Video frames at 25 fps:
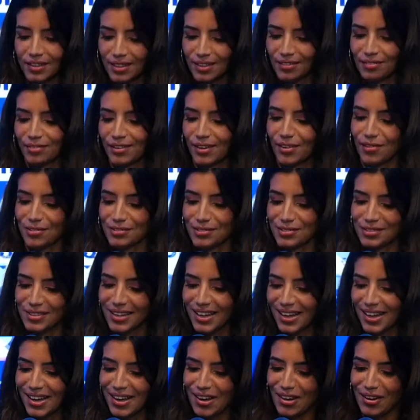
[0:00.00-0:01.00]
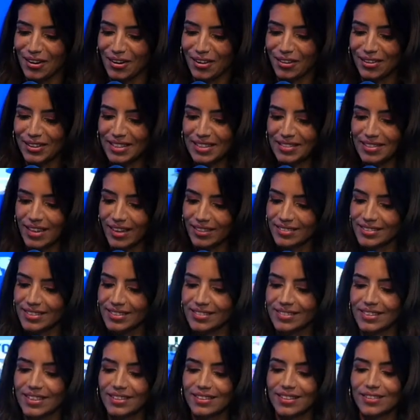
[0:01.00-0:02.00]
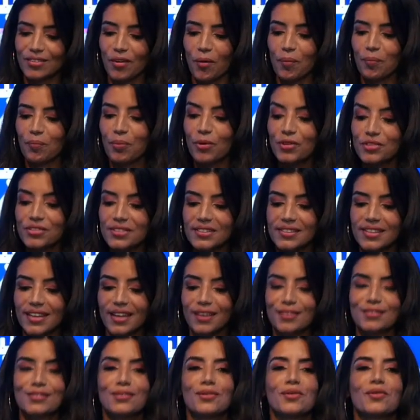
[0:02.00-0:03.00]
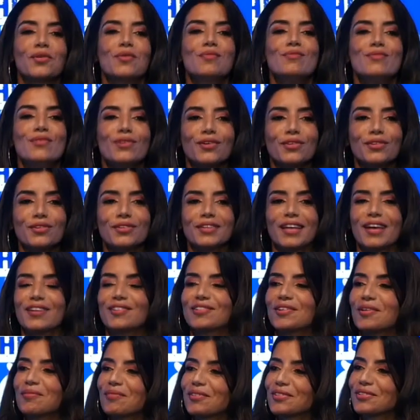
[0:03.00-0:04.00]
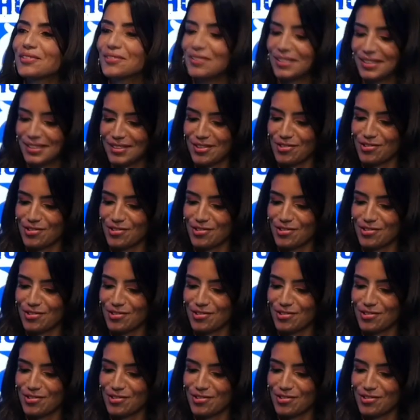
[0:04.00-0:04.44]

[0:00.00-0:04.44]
référence. Euh, les artistes qui étaient en poster sur le mur de ta chambre quand tu étais